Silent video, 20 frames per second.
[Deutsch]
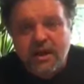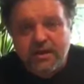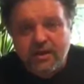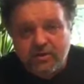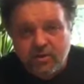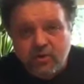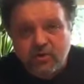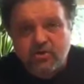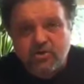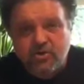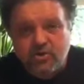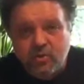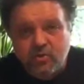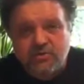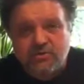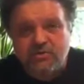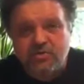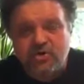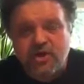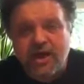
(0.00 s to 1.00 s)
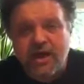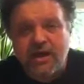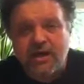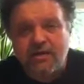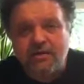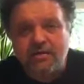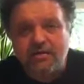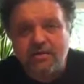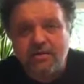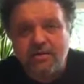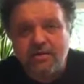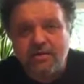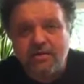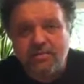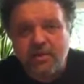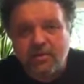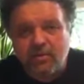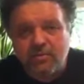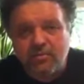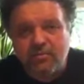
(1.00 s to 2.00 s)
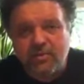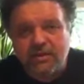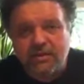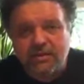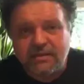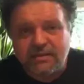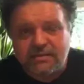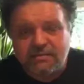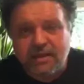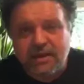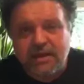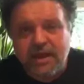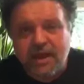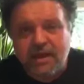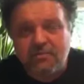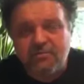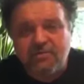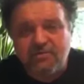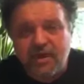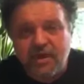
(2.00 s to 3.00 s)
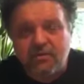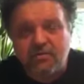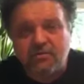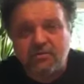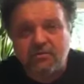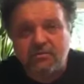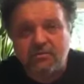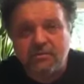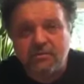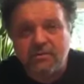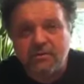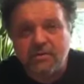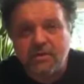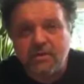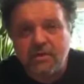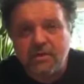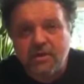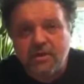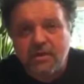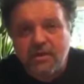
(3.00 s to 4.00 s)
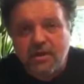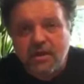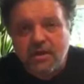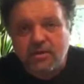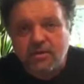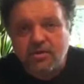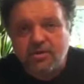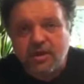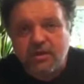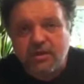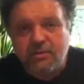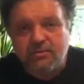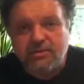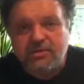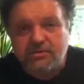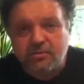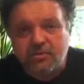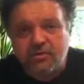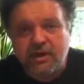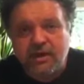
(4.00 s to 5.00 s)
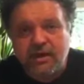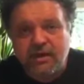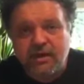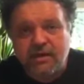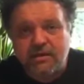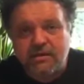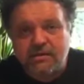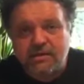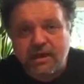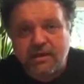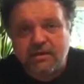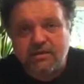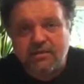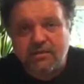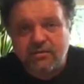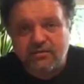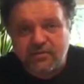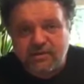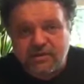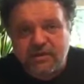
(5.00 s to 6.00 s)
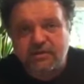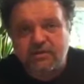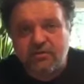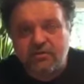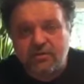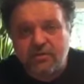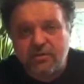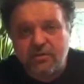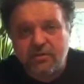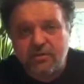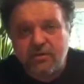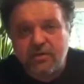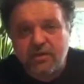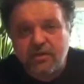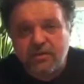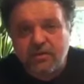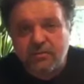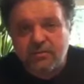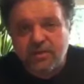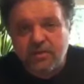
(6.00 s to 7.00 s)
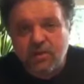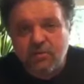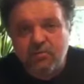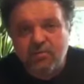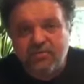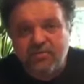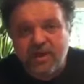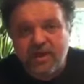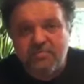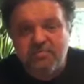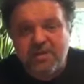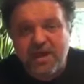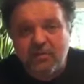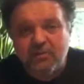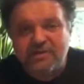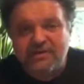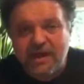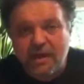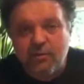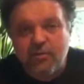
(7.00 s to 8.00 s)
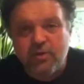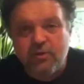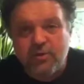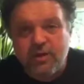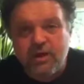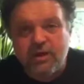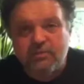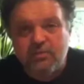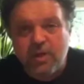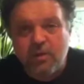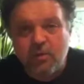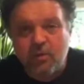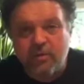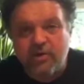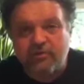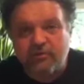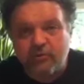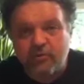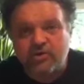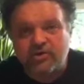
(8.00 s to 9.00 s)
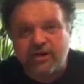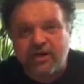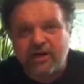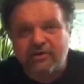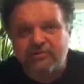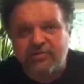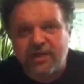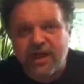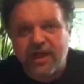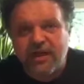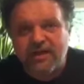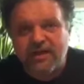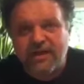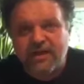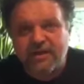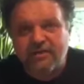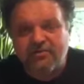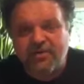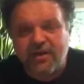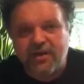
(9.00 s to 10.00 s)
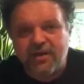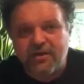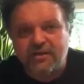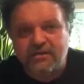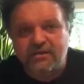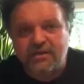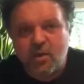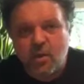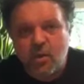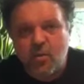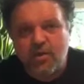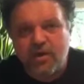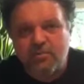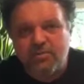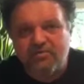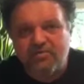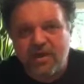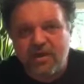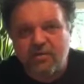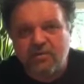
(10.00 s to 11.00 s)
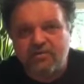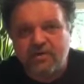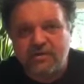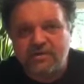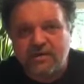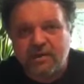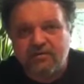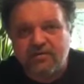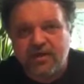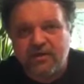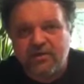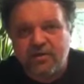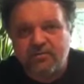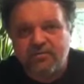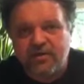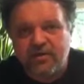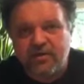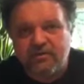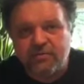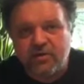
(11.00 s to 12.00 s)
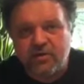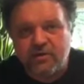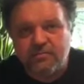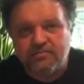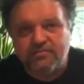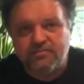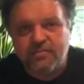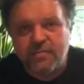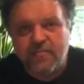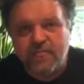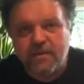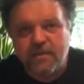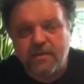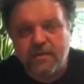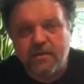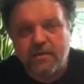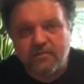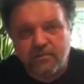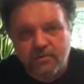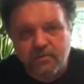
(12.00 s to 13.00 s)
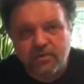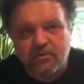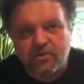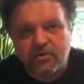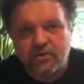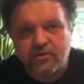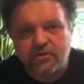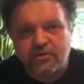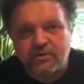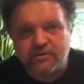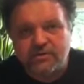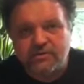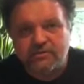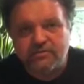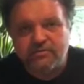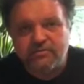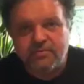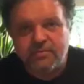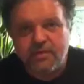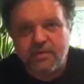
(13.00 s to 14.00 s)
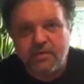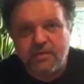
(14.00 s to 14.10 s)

Einen Deutschen totzuschlagen, bekommt man zwei Jahre Bewährung. In Deutschland gibt es Urteile, das kann ich euch versichern. Da bekommt man voran blaues Auge und nicht mehr ohne Vorstrafen. Ein Jahr Gefängnis ohne Bewährung, wenn es darauf ankommt, wenn die wollen. Wenn man ein Deutscher ist.